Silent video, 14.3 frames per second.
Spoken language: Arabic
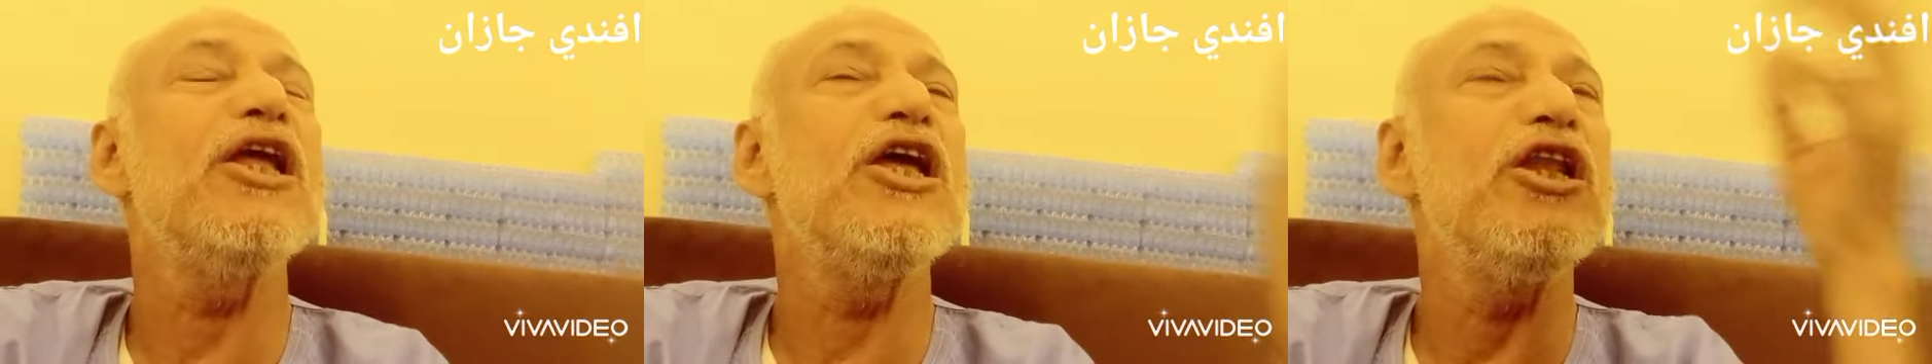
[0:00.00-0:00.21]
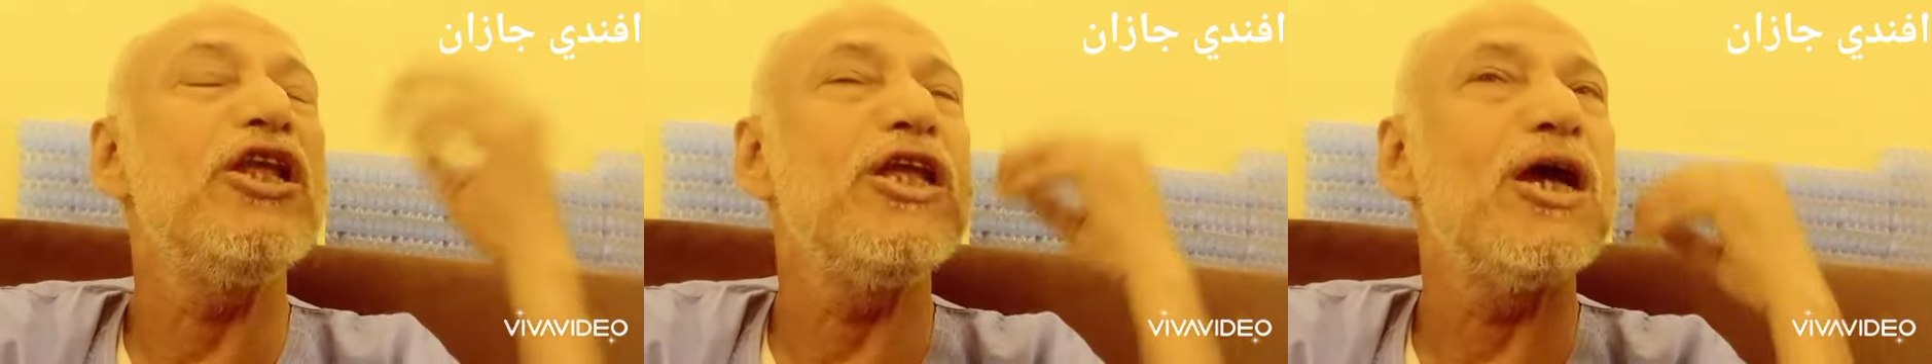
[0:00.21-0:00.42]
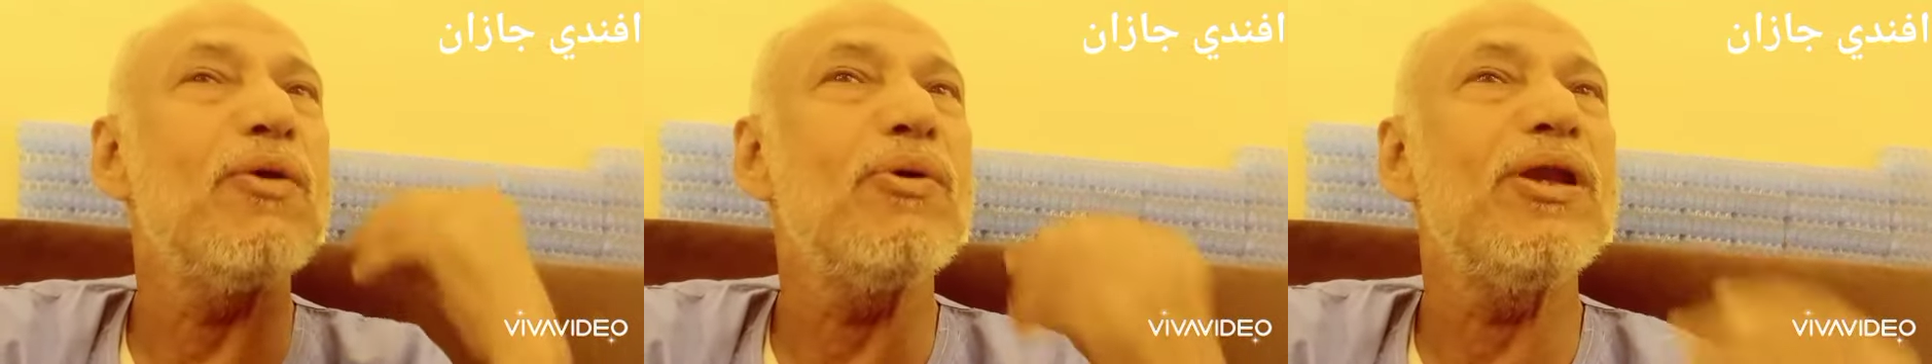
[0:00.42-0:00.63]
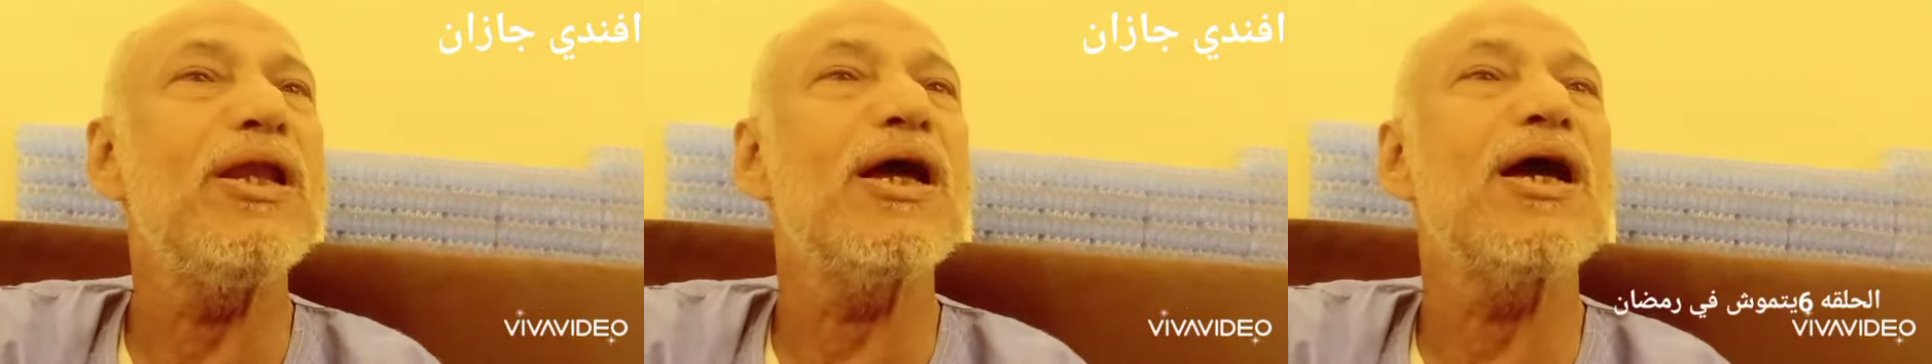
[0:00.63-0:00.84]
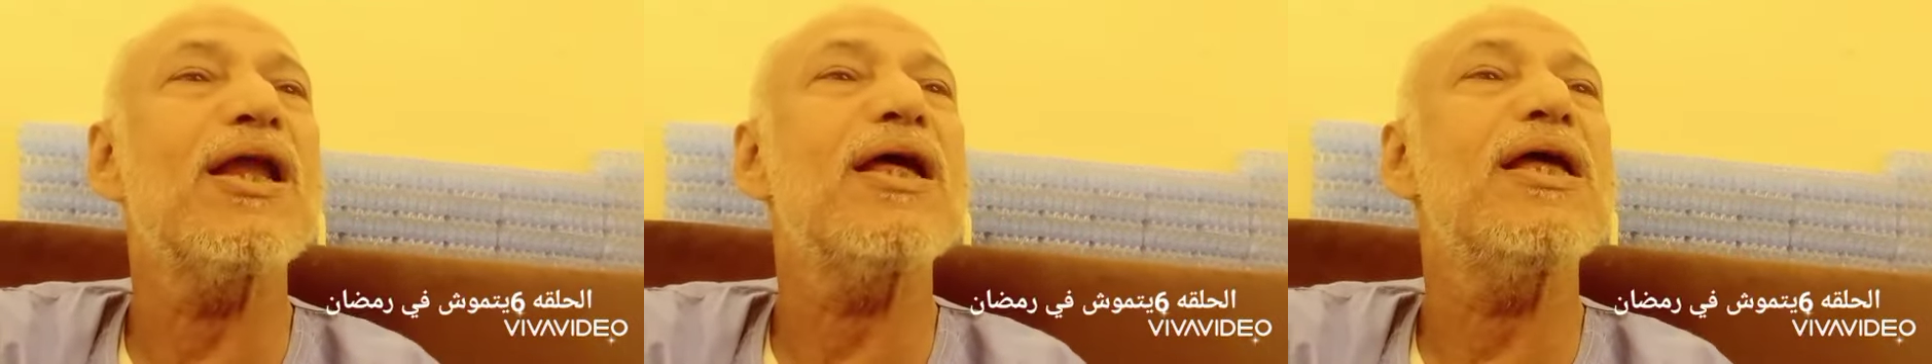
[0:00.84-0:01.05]
ليلية
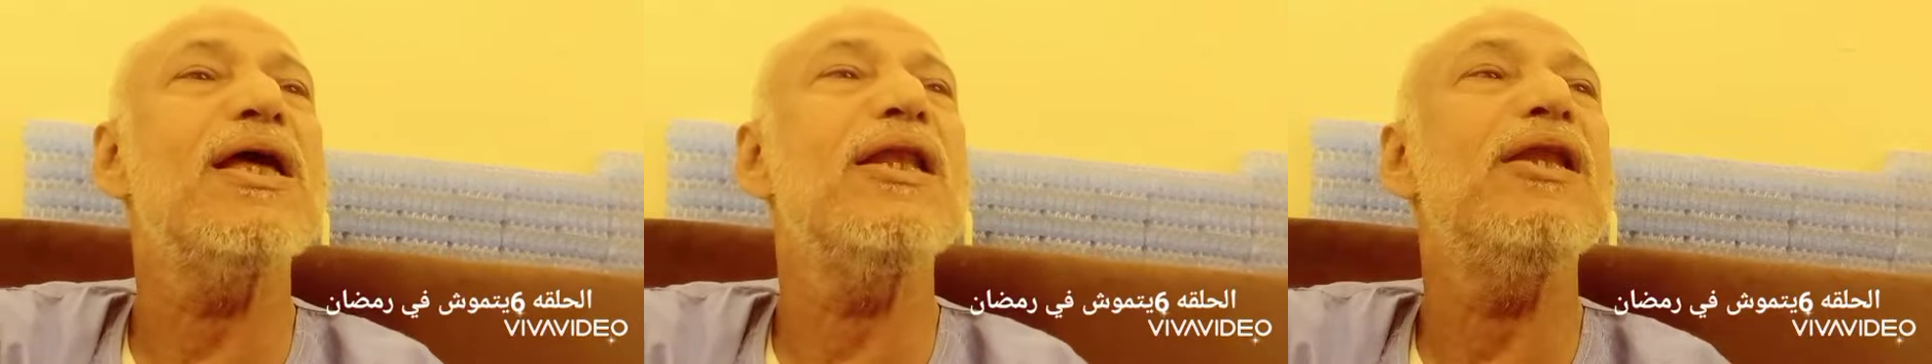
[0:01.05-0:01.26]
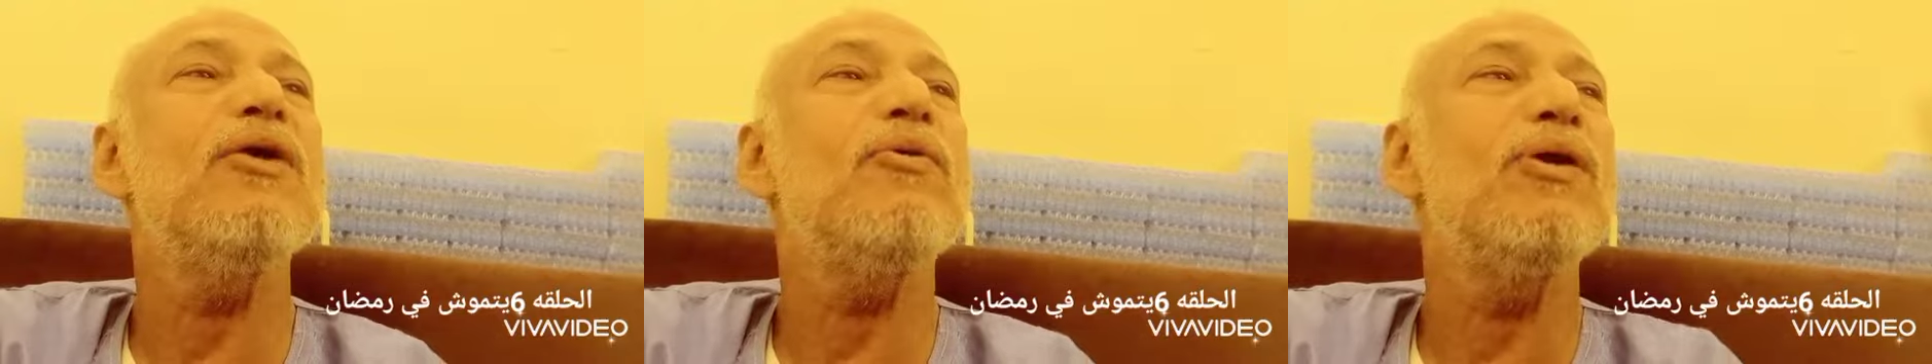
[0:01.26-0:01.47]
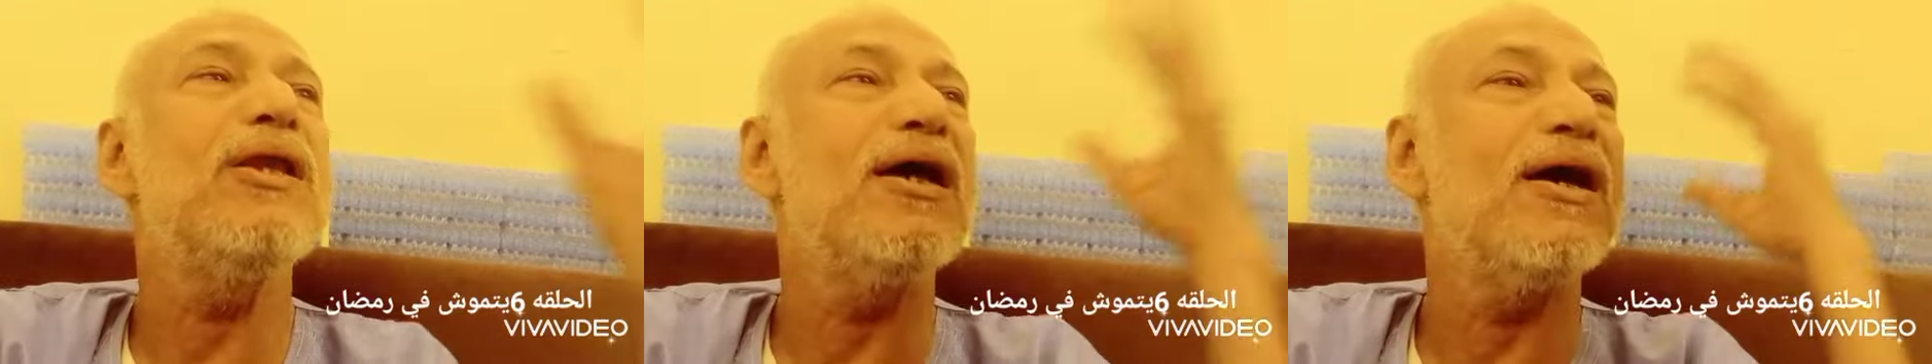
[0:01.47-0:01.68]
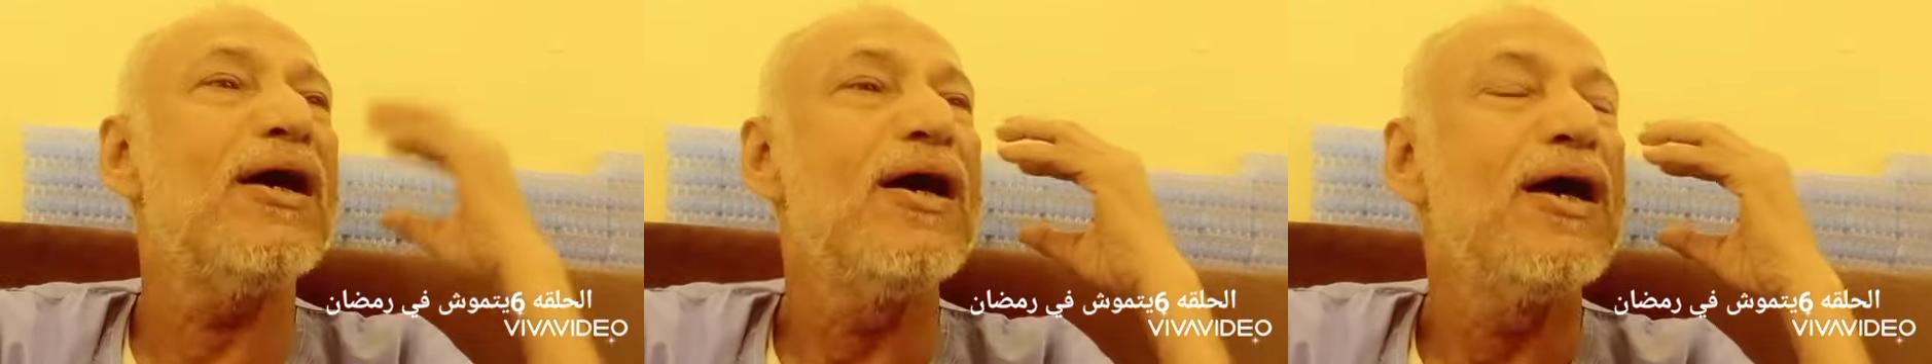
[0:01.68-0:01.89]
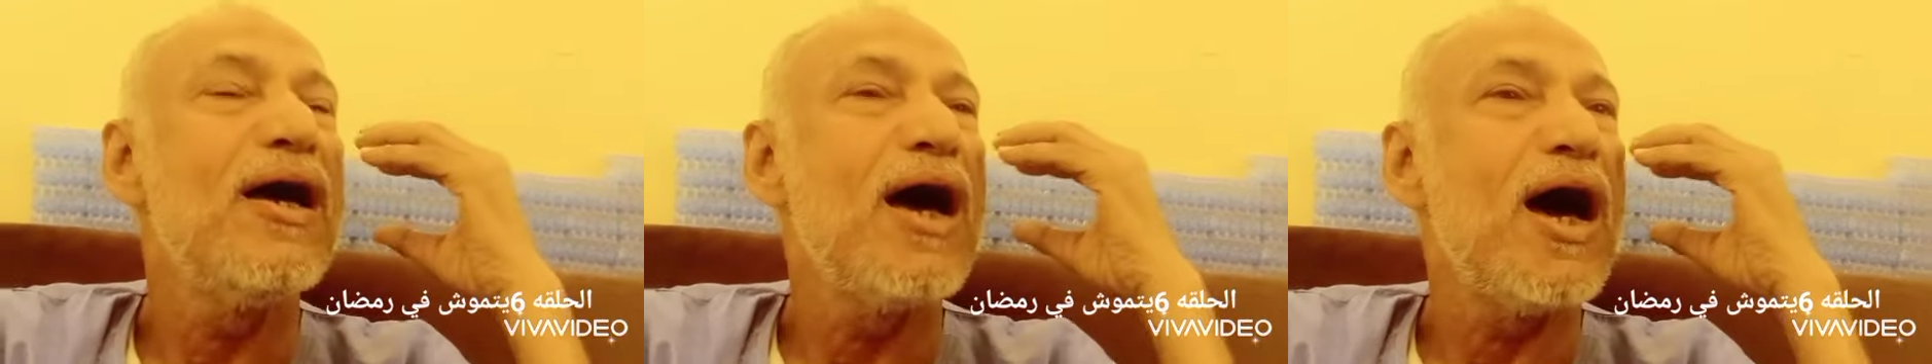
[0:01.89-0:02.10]
ولا قرأ يعني ولا